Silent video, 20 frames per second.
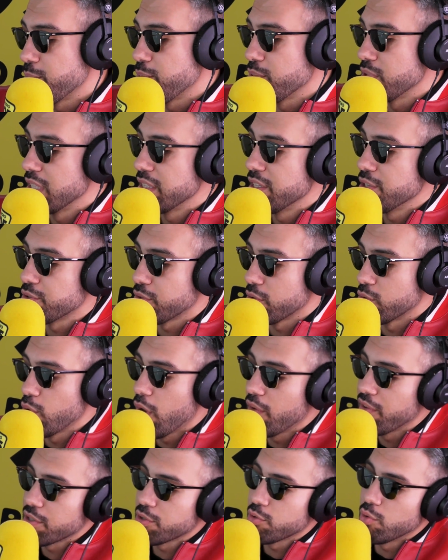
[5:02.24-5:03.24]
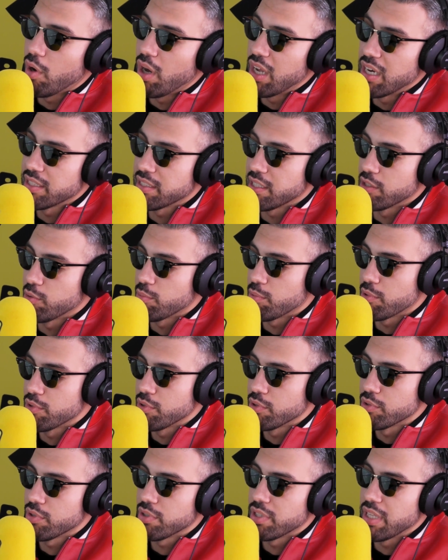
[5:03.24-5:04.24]
più del disco Nuova Scuola è stato
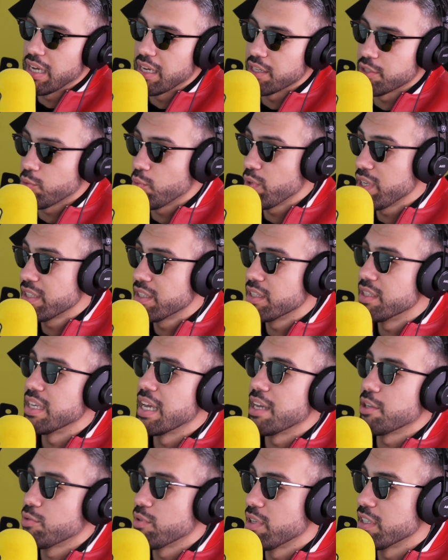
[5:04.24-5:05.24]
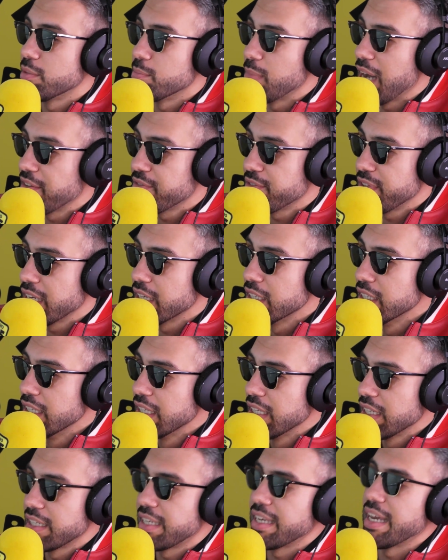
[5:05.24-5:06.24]
prodotto da Swede di 808 Mafia,
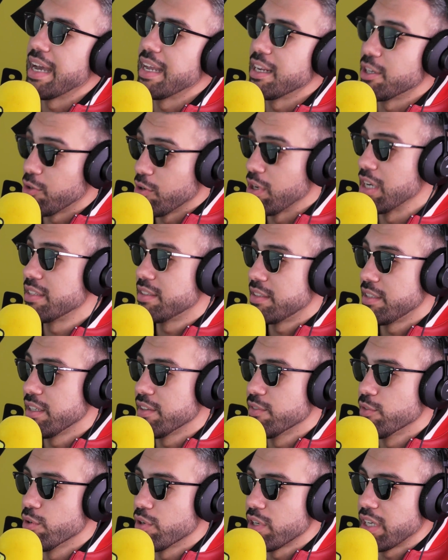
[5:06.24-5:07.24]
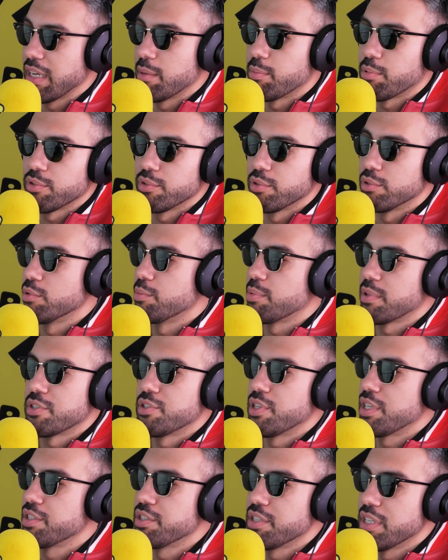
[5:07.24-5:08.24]
okay. che è il collettivo che ha prodotto per
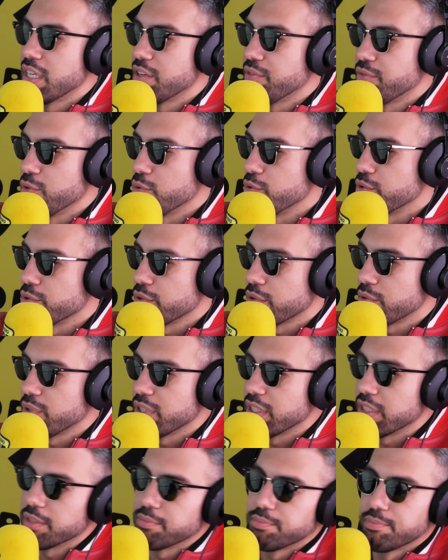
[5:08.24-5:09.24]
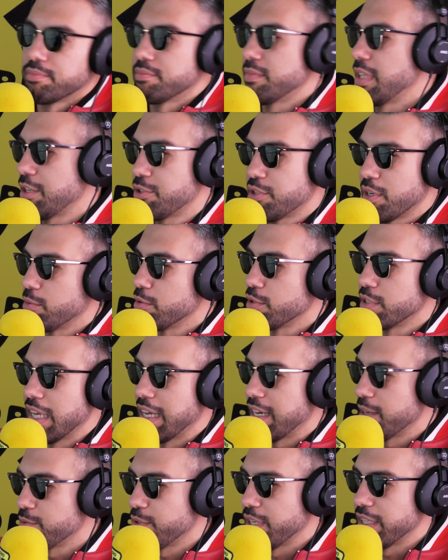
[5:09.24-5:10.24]
Jay-Z e Future, quindi lasciamo
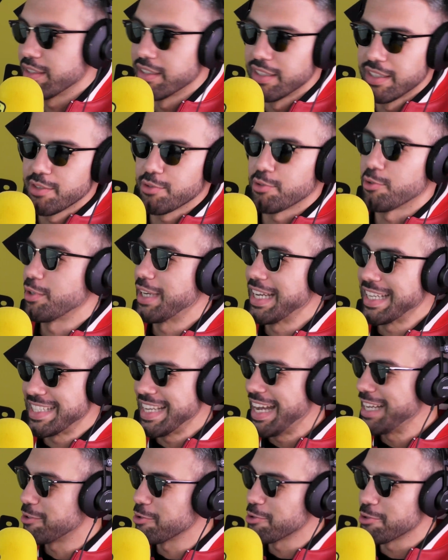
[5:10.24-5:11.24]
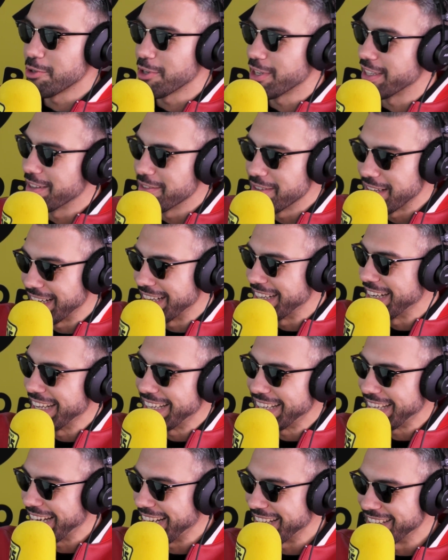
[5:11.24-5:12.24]
stare. Cioè, certo, cioè, sono certo. solo ad averli nei
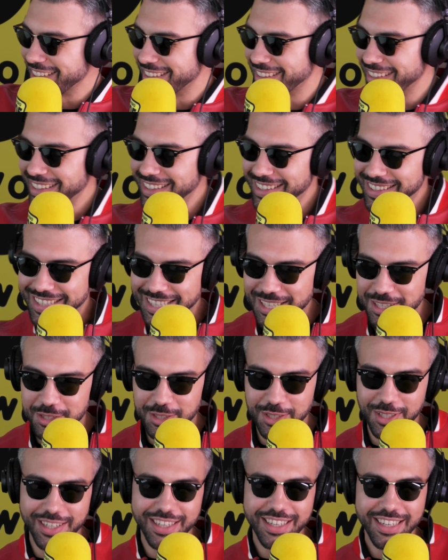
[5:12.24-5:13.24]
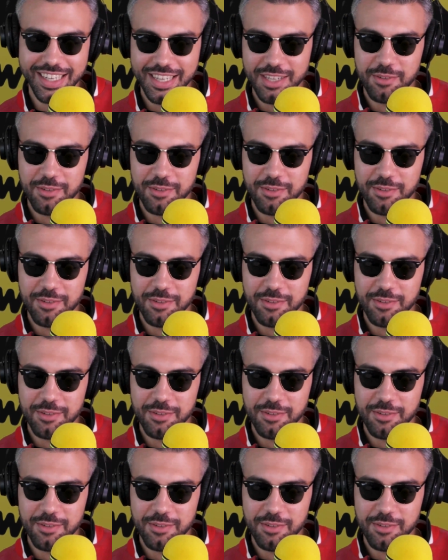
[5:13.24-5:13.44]
crediti sì, del disco. Credo.